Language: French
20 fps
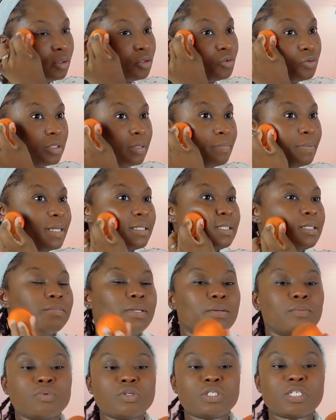Je vous ai pas dit,
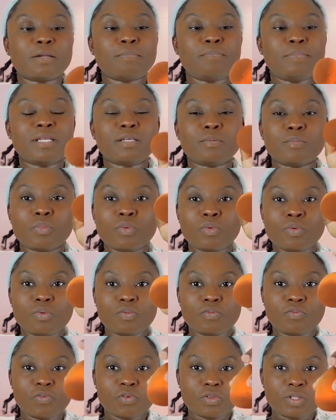mais moi, j'applique
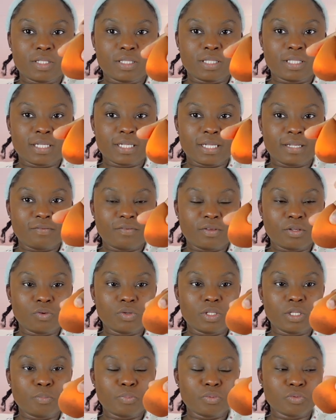mon fond de teint avec
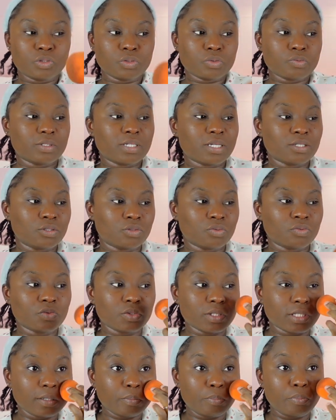une éponge comme ça. Je trouve que
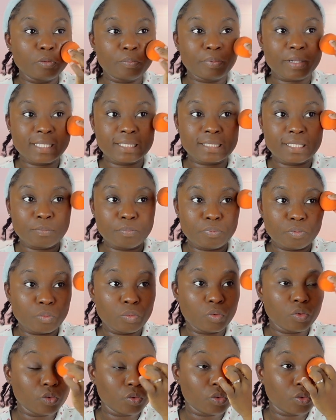c'est plus pratique pour
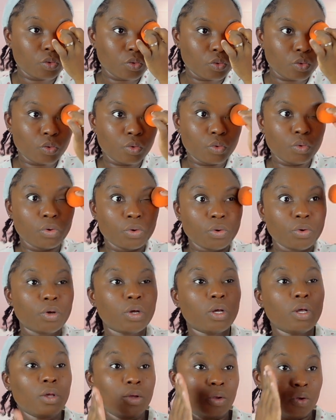moi que euh,
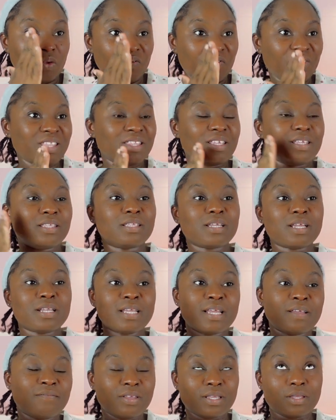le fait
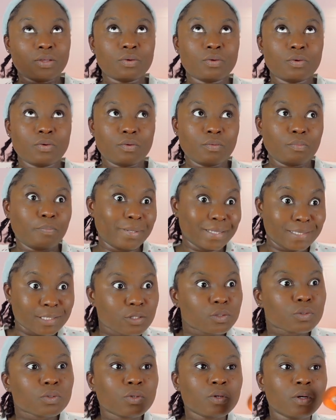d'étaler avec un
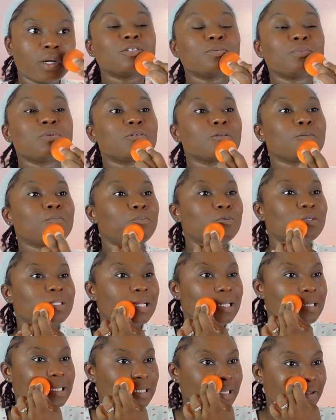pinceau. Je me sens plus
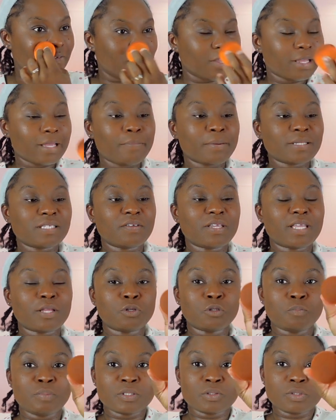à l'aise avec. Après, c'est vrai qu'il y a
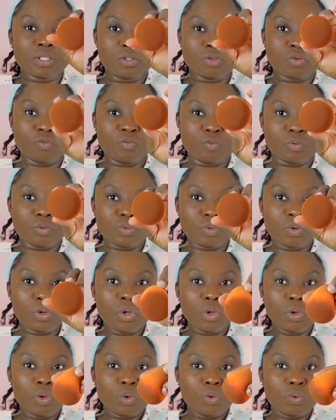d'autres personnes qui trouvent que
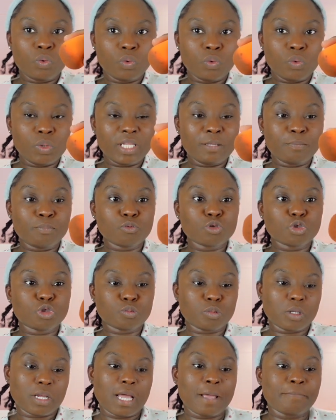l'éponge
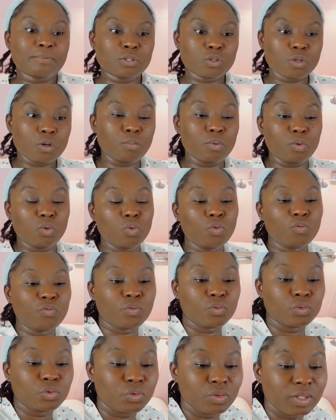absorbe le
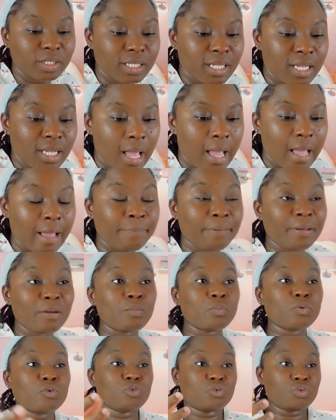fond de teint. Après,
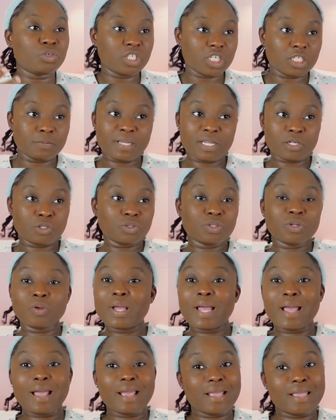moi, je ne cherche pas quelque chose de
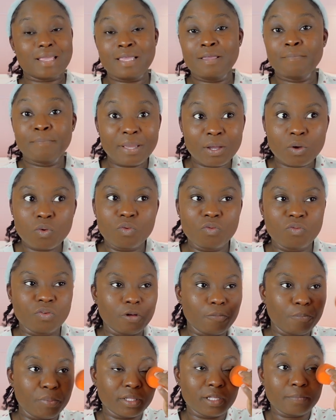hyper
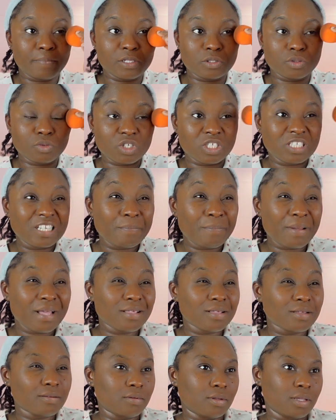couvrant peut-être parce que je n'ai
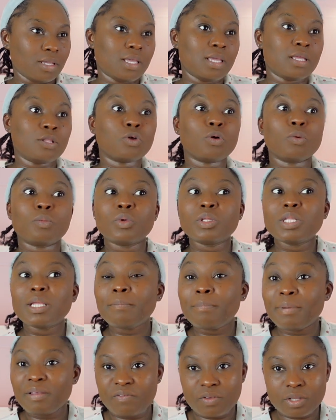pas énormément
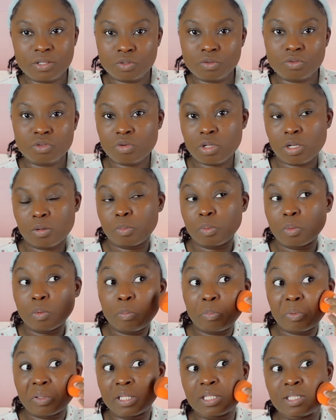d'imperfections sur la peau,
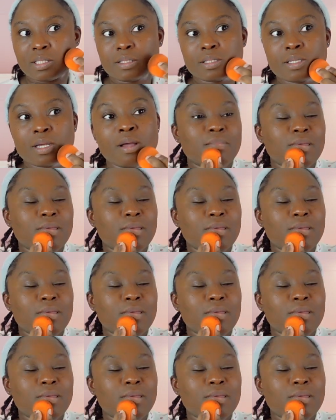peut-être c'est ça.